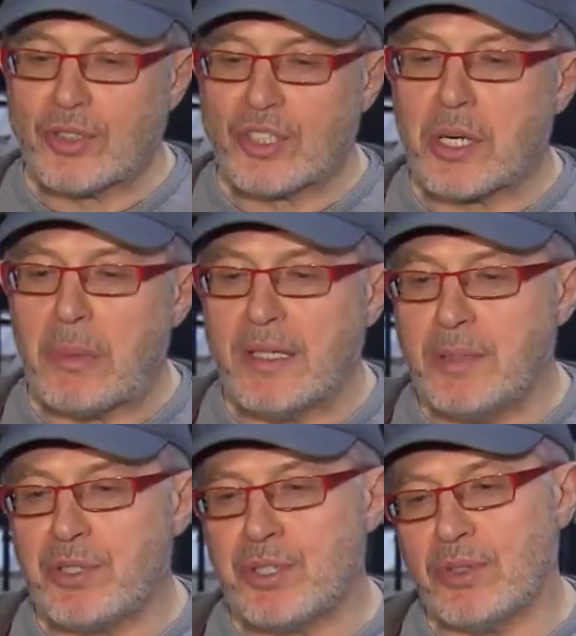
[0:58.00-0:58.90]

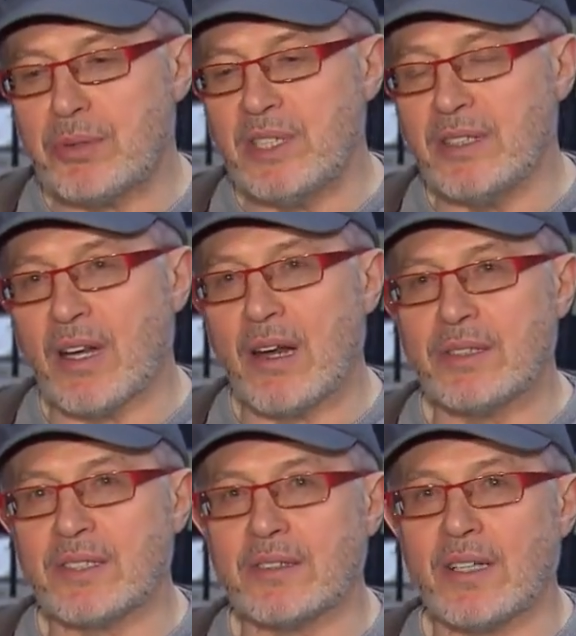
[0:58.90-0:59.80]
Шамани почему-то мне
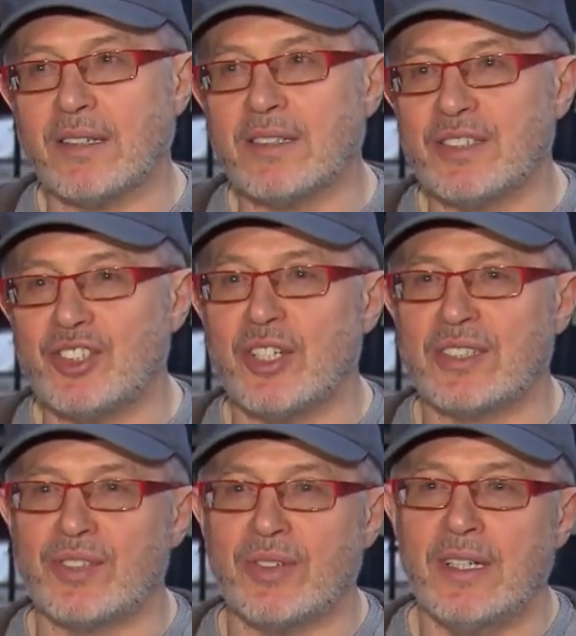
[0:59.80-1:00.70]
нравится как-то с детства.